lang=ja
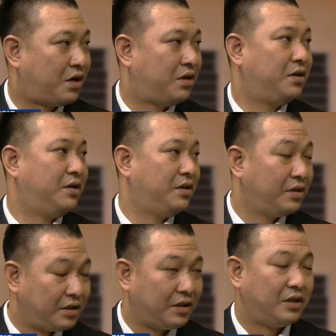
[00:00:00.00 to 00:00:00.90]
は
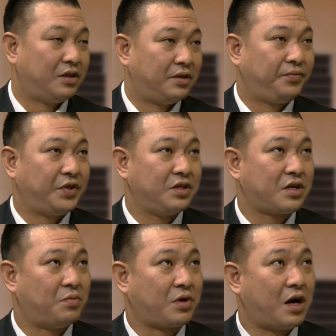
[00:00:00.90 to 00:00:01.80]
い、でし
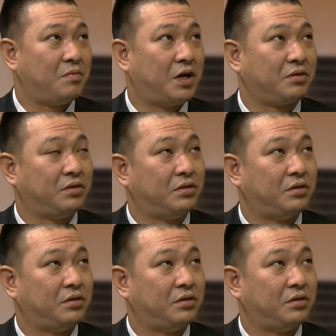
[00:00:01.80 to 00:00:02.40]
かも開幕